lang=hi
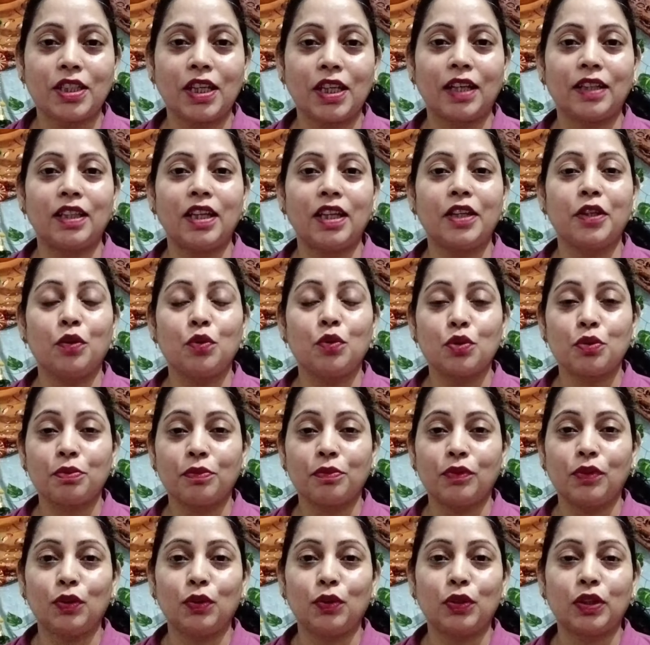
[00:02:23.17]
ज़्यादा
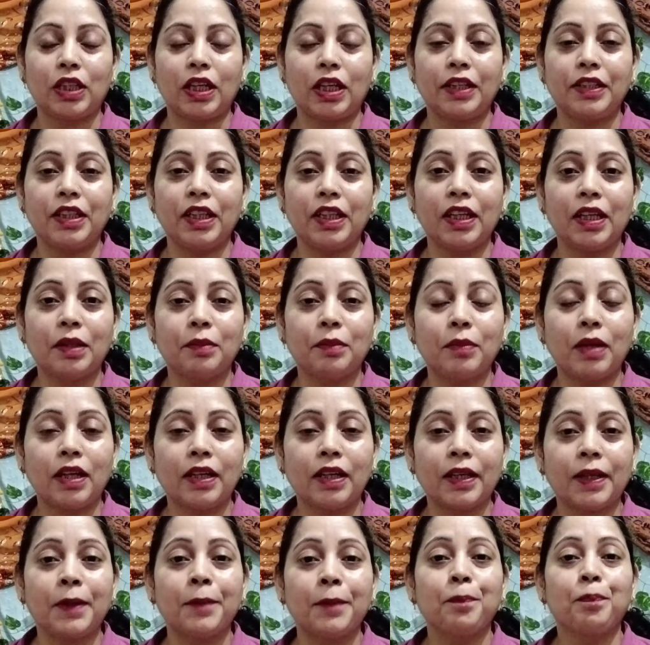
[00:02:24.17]
यूज़फुल होता है ये
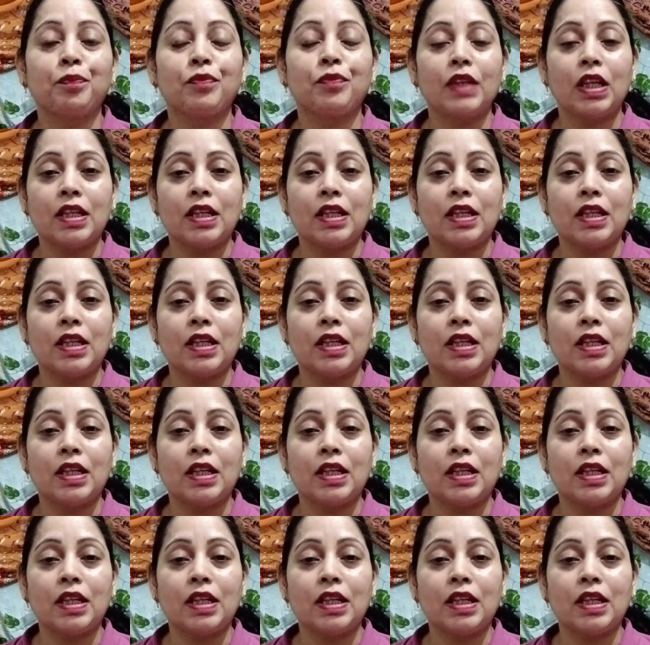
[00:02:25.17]
हमारे